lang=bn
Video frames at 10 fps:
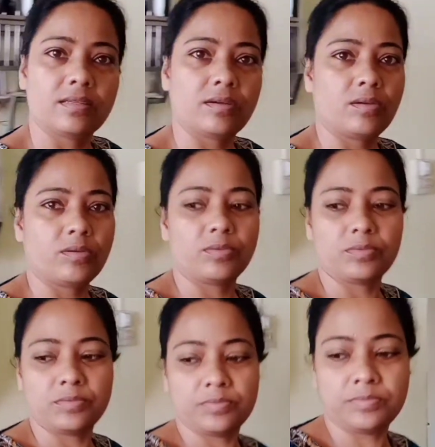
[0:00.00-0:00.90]
চলো
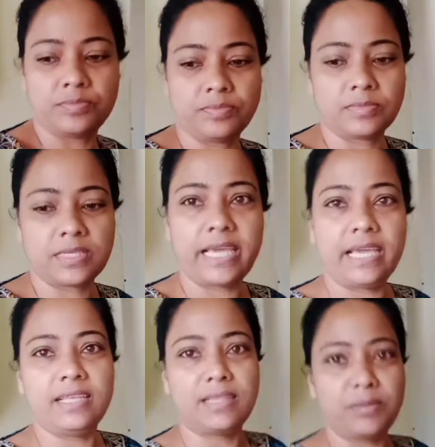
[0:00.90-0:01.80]
খেয়ে
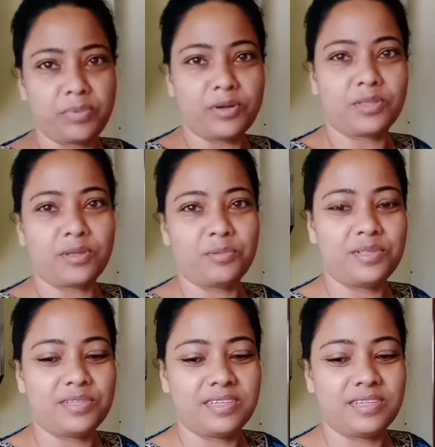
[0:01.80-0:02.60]
নিই তারপরে কথা বলছি